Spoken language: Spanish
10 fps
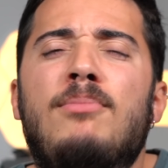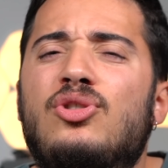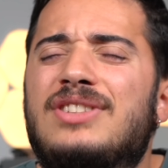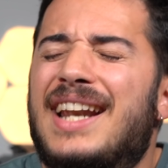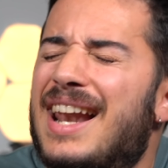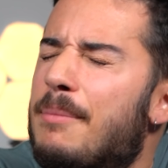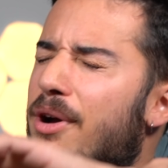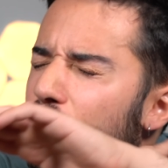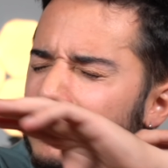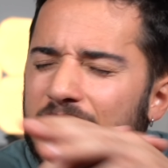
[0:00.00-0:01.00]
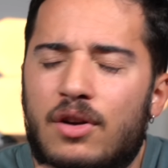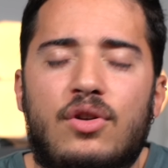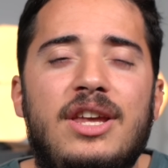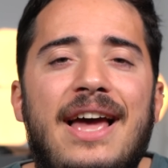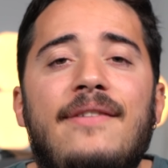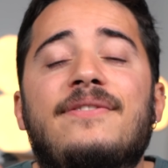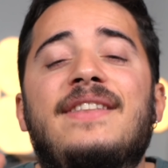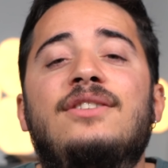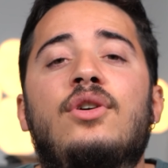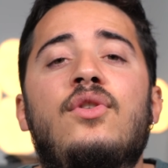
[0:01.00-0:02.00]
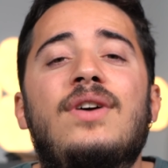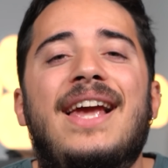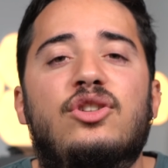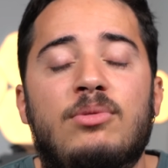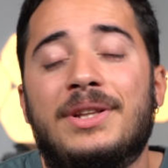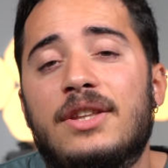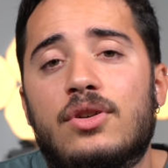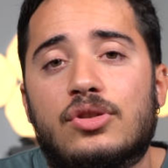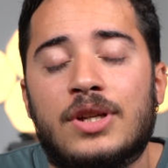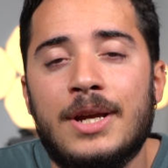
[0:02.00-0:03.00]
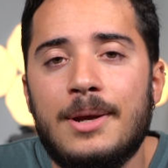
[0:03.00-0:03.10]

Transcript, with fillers: montará la mejor tecnología de todo el 2022.